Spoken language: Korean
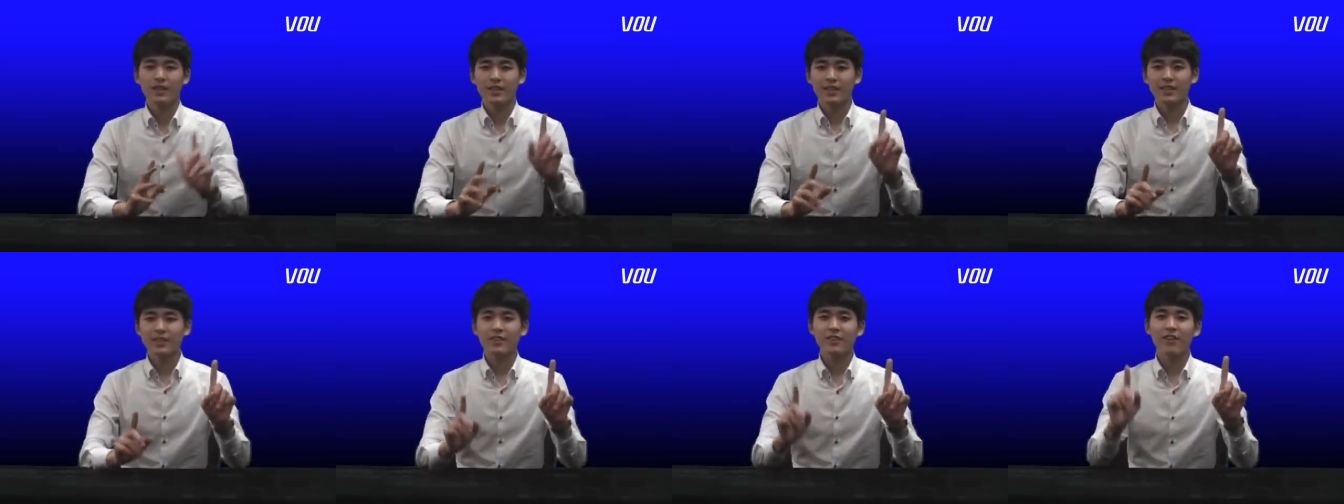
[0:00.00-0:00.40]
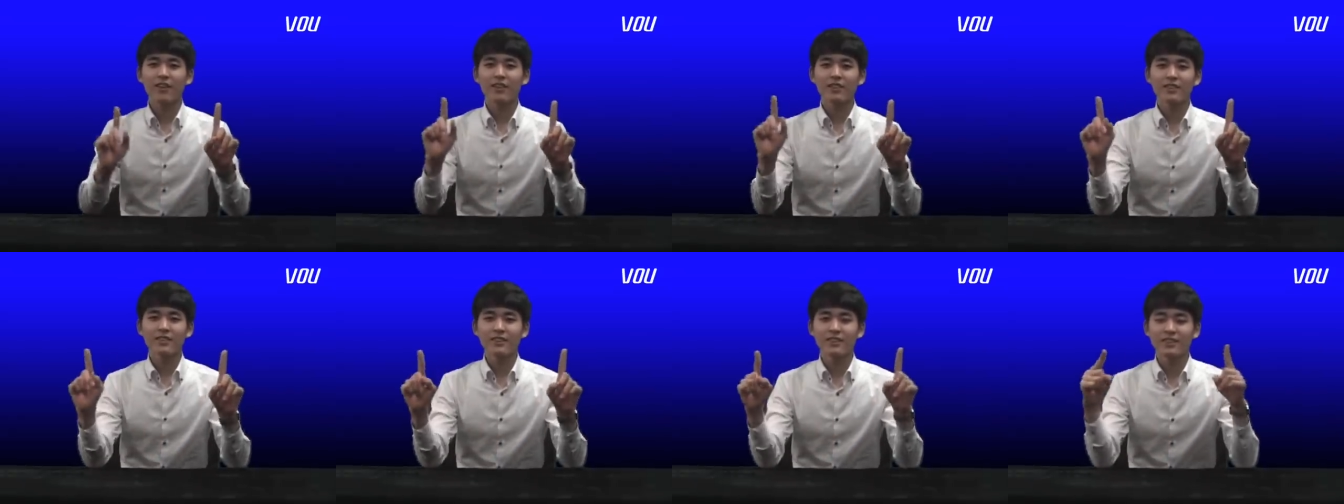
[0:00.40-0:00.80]
1
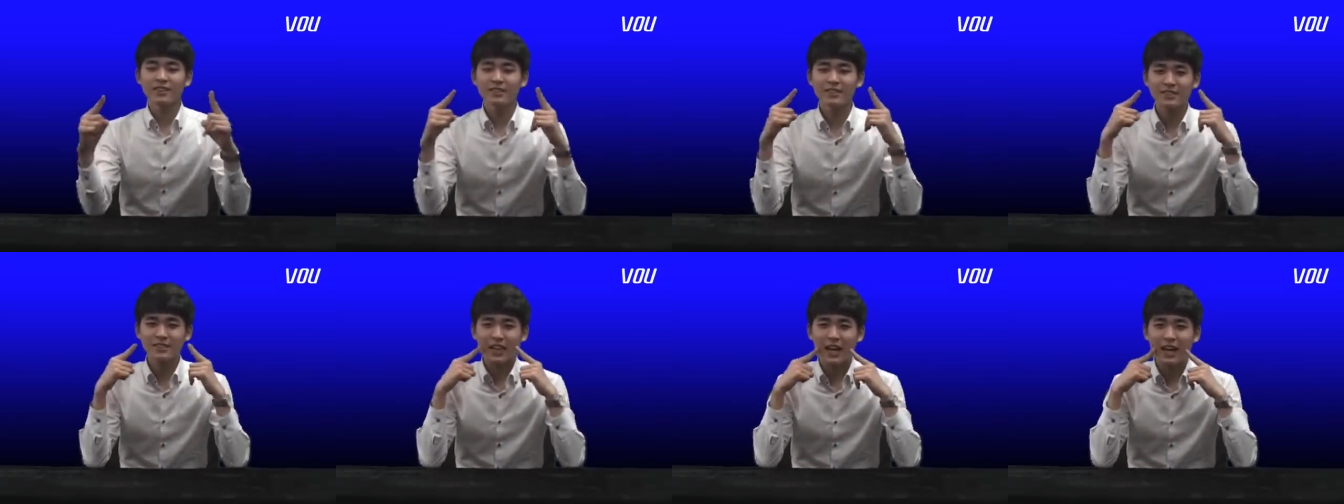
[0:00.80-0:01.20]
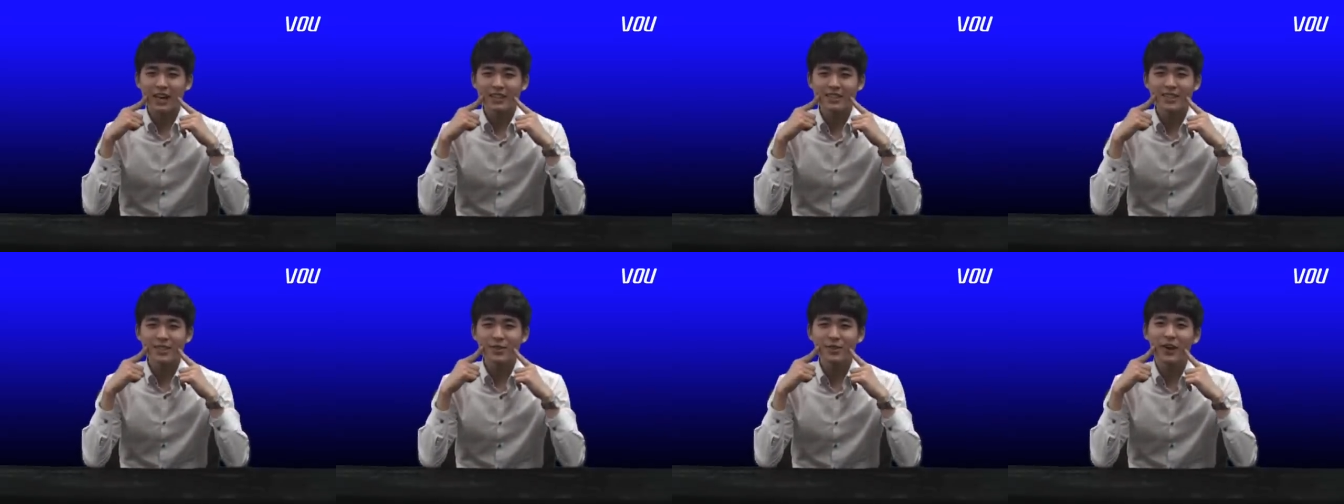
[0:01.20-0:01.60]
더하기 1은
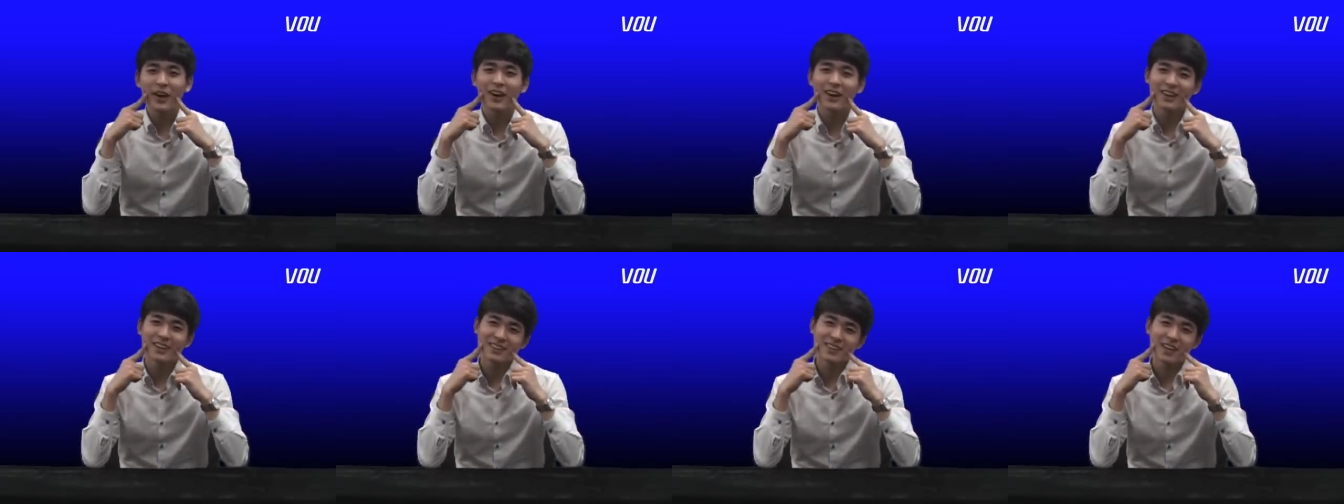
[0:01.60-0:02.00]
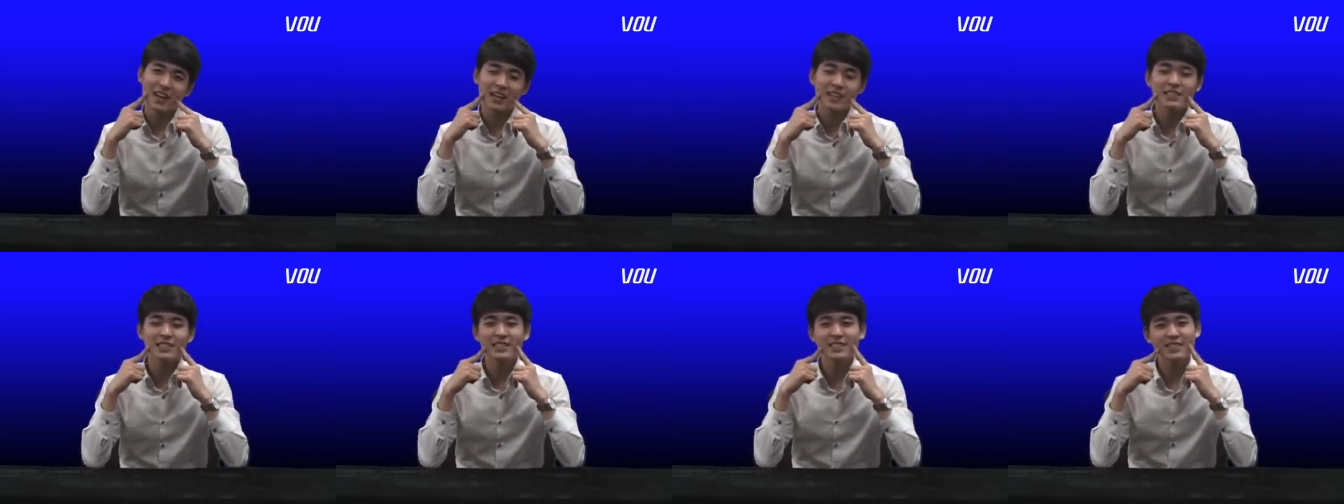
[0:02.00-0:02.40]
단일화
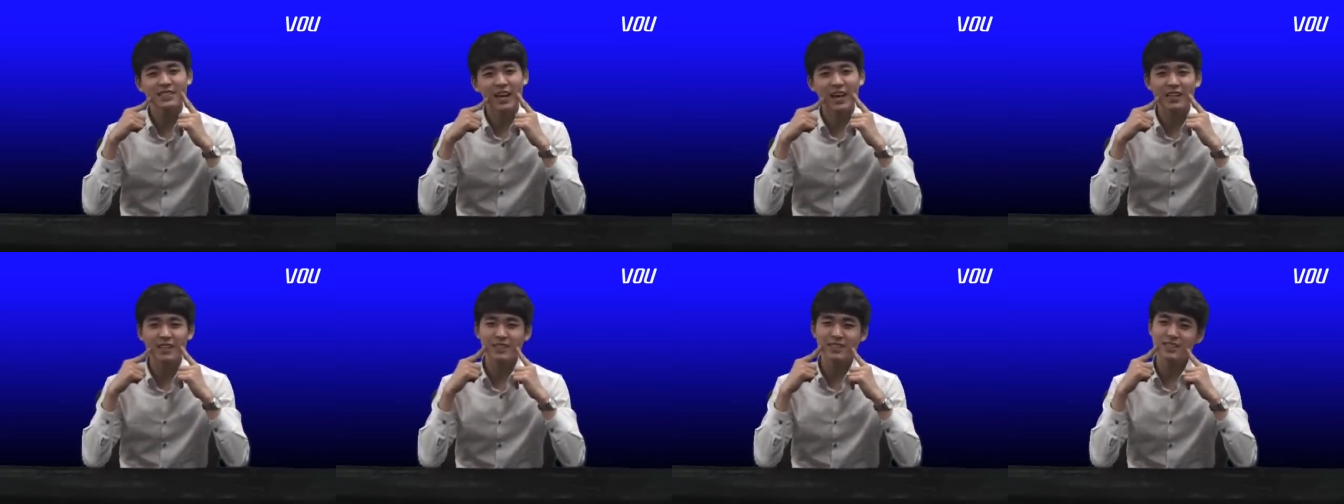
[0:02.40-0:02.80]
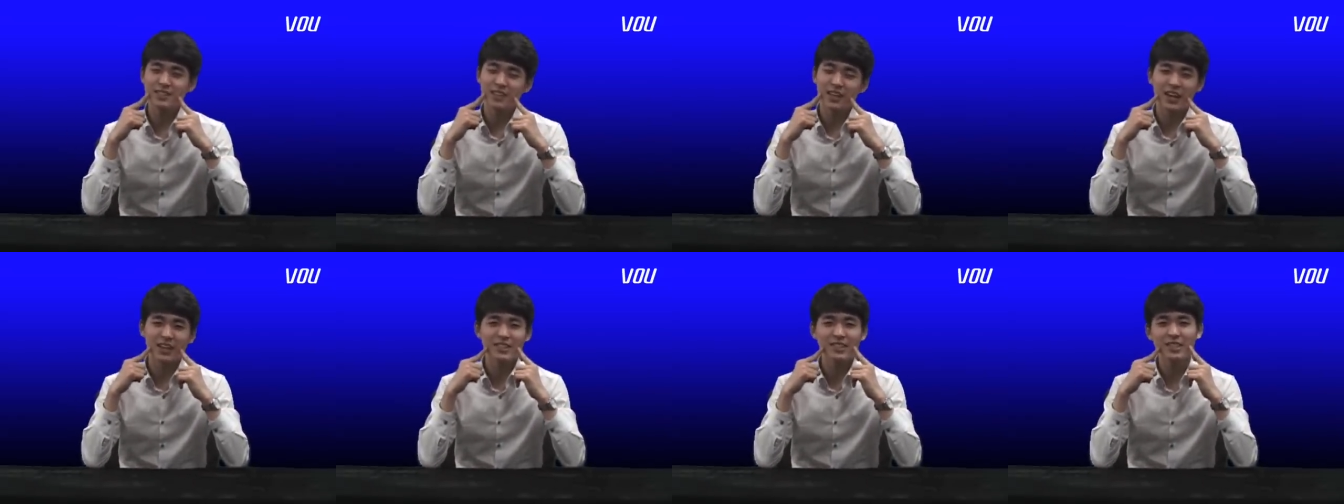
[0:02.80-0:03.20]
단일 단일
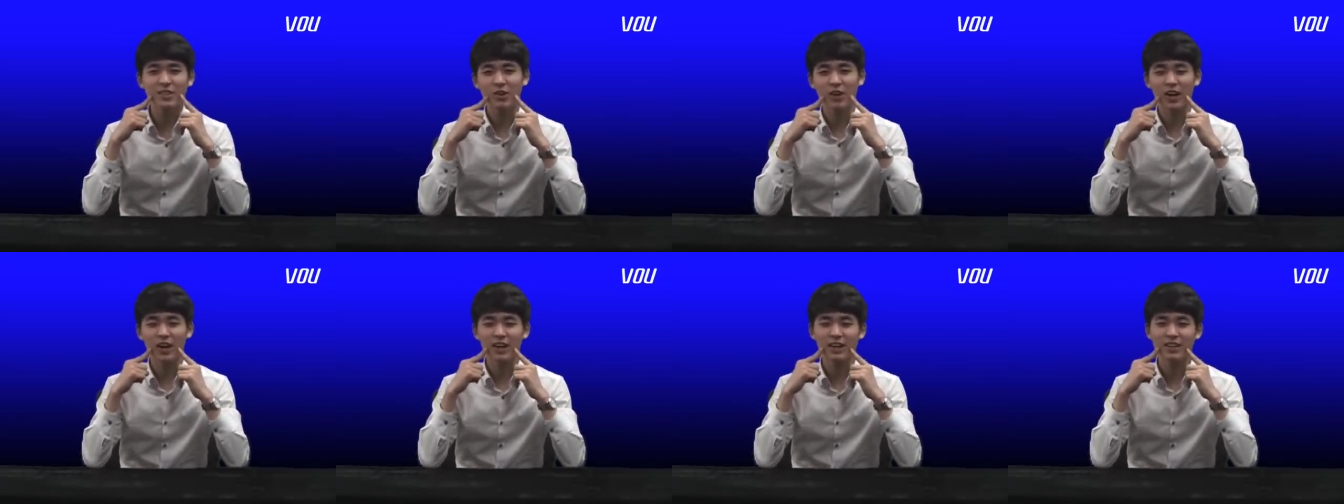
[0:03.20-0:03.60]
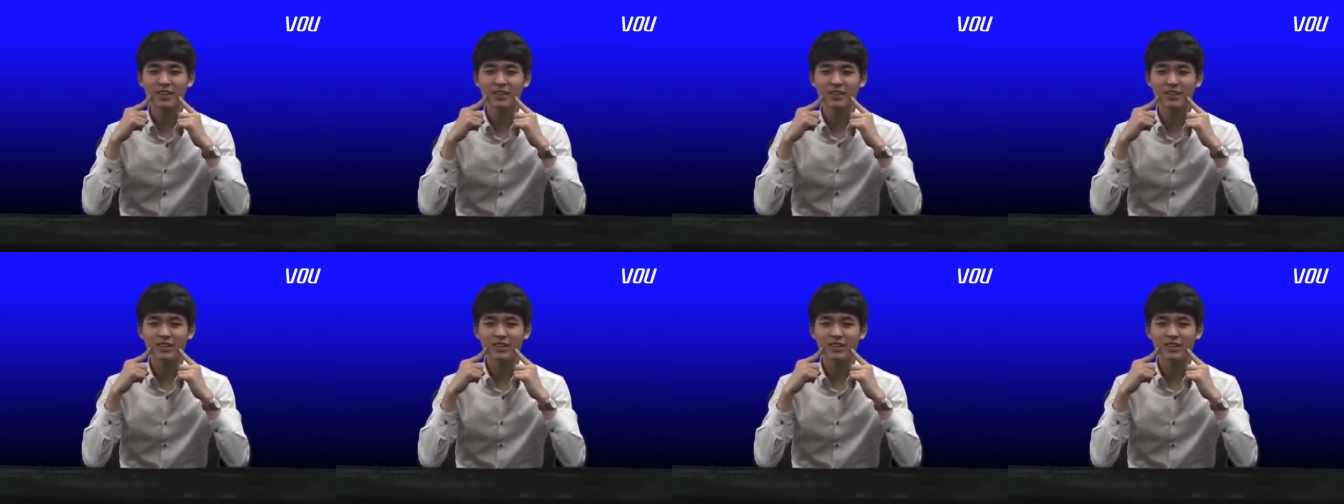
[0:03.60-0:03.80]
단일화